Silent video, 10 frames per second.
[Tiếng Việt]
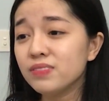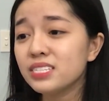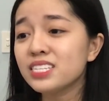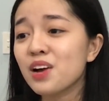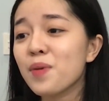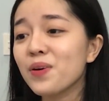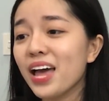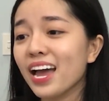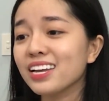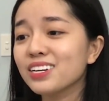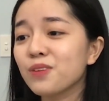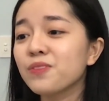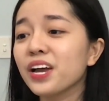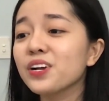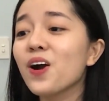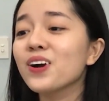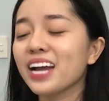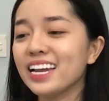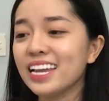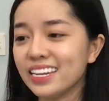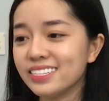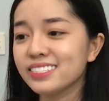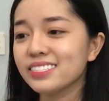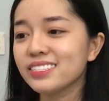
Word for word: Vì sao Bảo Đại không phải con Khải Định?